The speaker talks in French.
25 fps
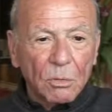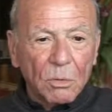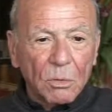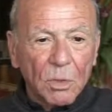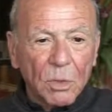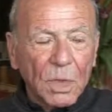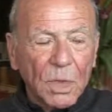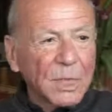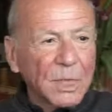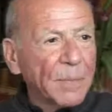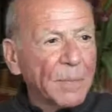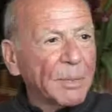
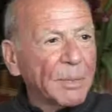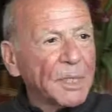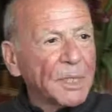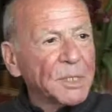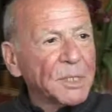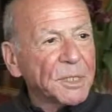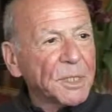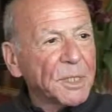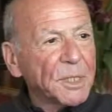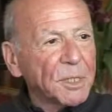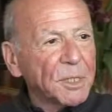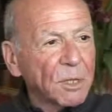l'État
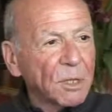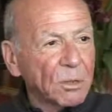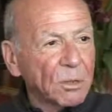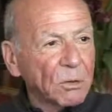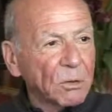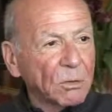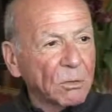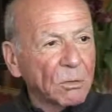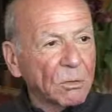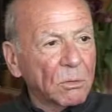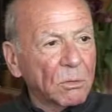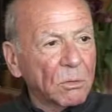palestinien.
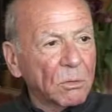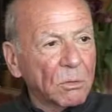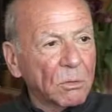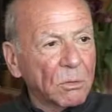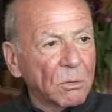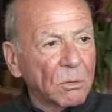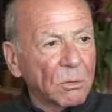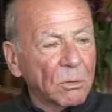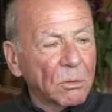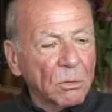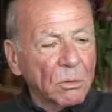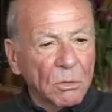
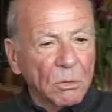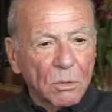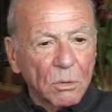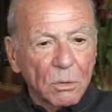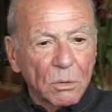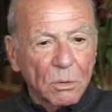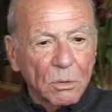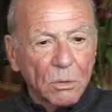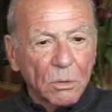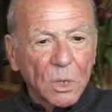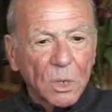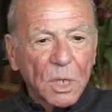
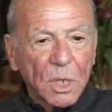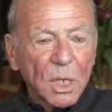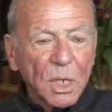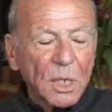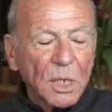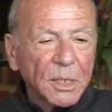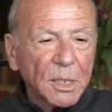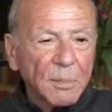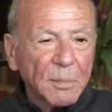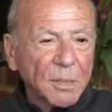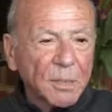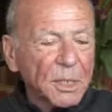
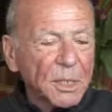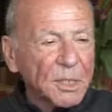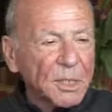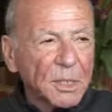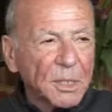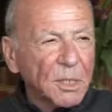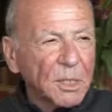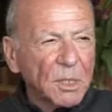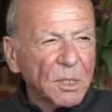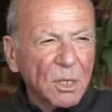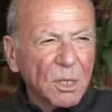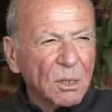L'État
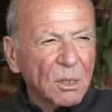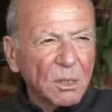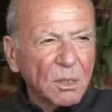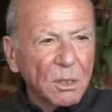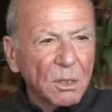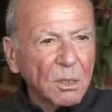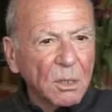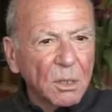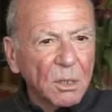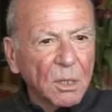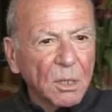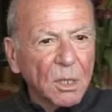palestinien,
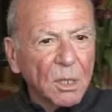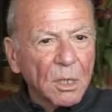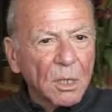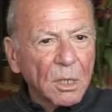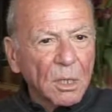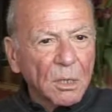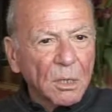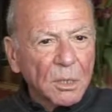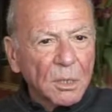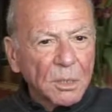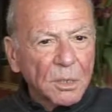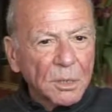
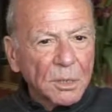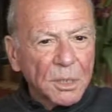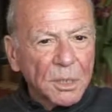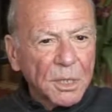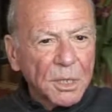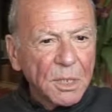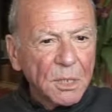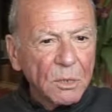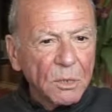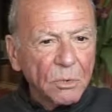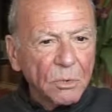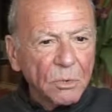
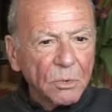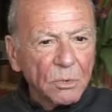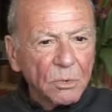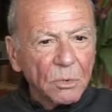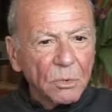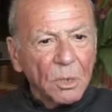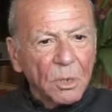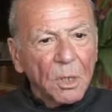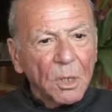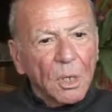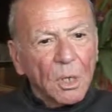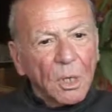si
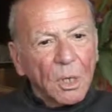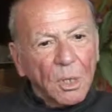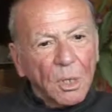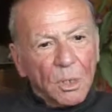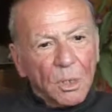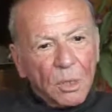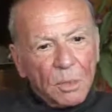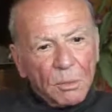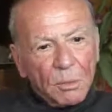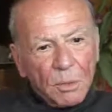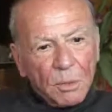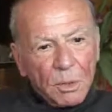on,
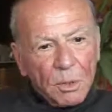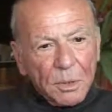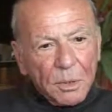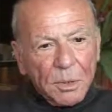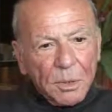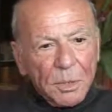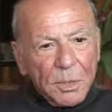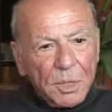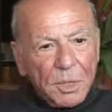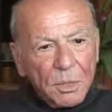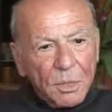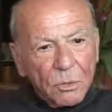
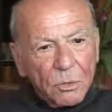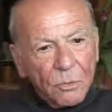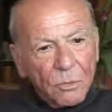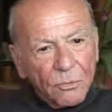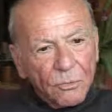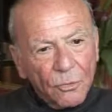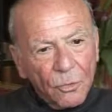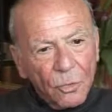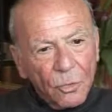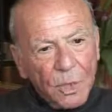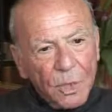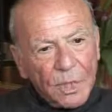si on
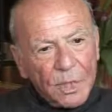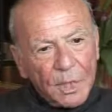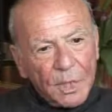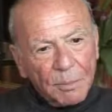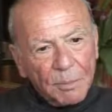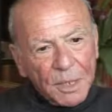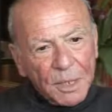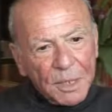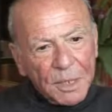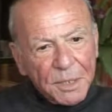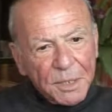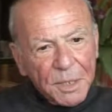veut l'État
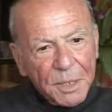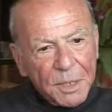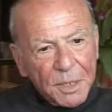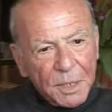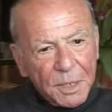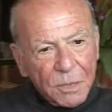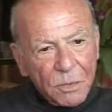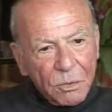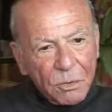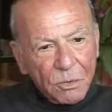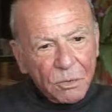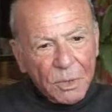
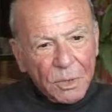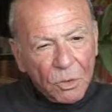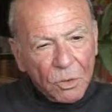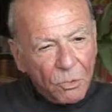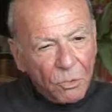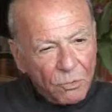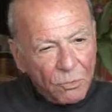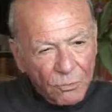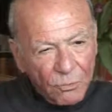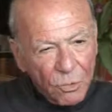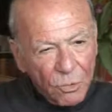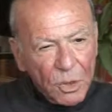palestinien, si on dit
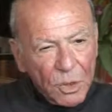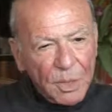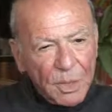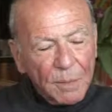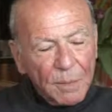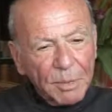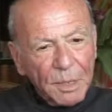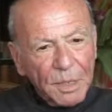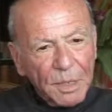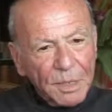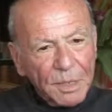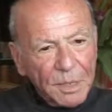qu'on veut l'État
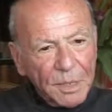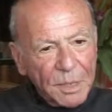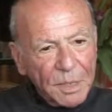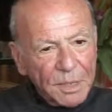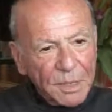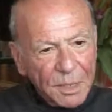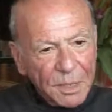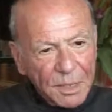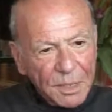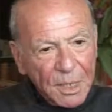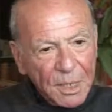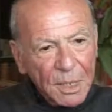palestinien, que
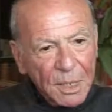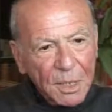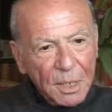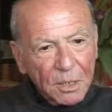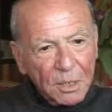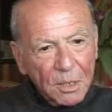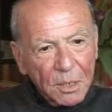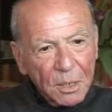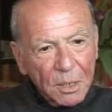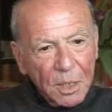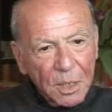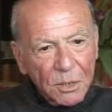c'est ça
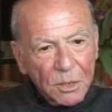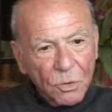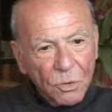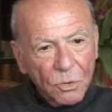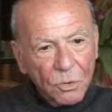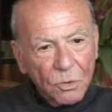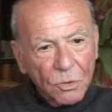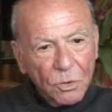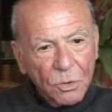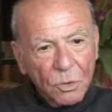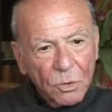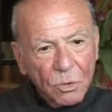la,
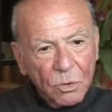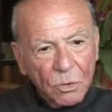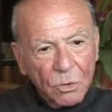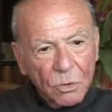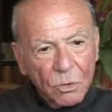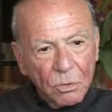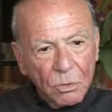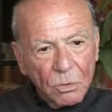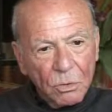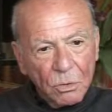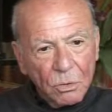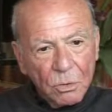
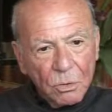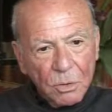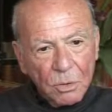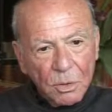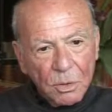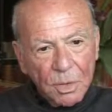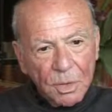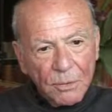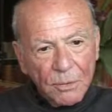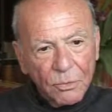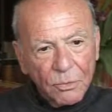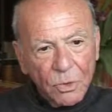solution,
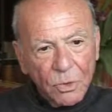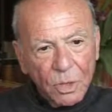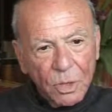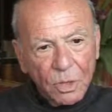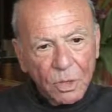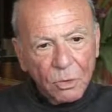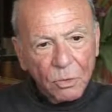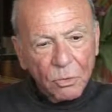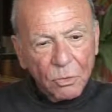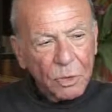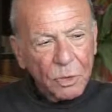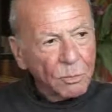ça veut
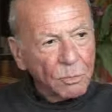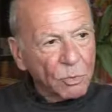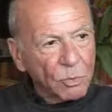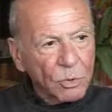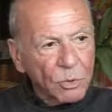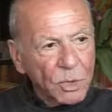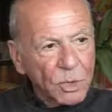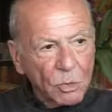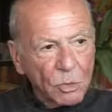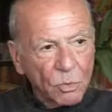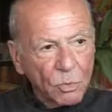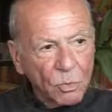dire qu'on est pour le
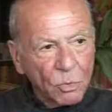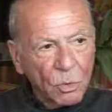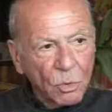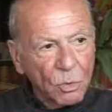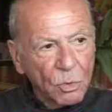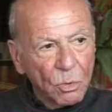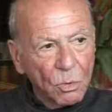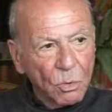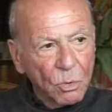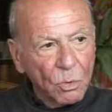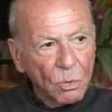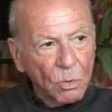statu
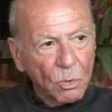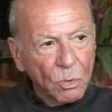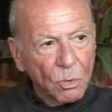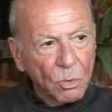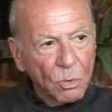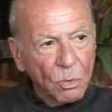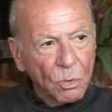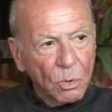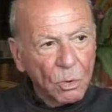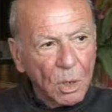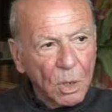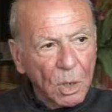
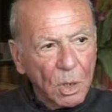quo,